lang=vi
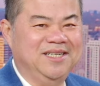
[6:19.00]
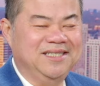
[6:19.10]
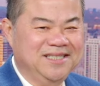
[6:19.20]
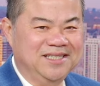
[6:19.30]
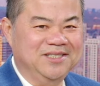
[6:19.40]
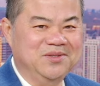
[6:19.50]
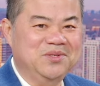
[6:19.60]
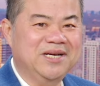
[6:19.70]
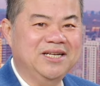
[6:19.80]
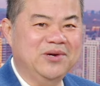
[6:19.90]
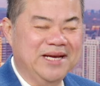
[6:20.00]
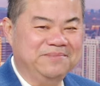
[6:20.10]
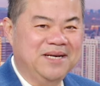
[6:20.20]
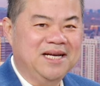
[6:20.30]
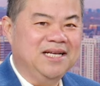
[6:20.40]
những người chủ doanh nghiệp.
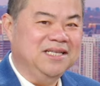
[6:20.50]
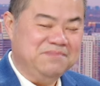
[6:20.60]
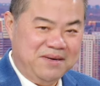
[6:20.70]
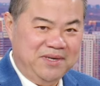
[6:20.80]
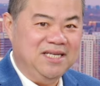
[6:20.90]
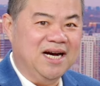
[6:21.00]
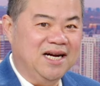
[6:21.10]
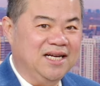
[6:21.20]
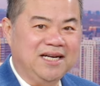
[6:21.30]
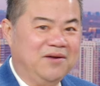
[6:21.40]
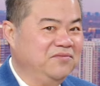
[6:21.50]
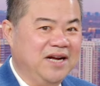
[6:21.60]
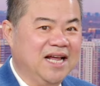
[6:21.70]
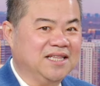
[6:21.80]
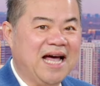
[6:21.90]
Nhưng mà bây giờ là không
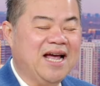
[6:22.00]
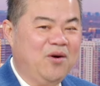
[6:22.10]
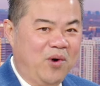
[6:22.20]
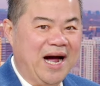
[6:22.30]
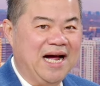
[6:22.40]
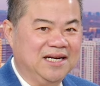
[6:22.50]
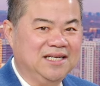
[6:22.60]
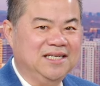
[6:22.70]
phải là tai họa